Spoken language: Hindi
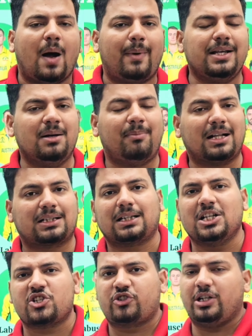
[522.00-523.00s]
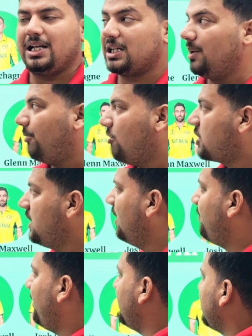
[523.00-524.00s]
अब आइए हम बात करते हैं ऑस्ट्रेलिया का पॉसिबल
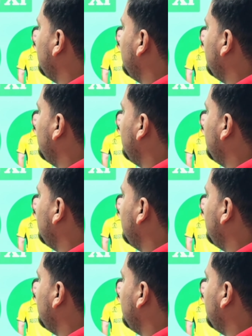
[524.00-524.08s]
प्लेइंग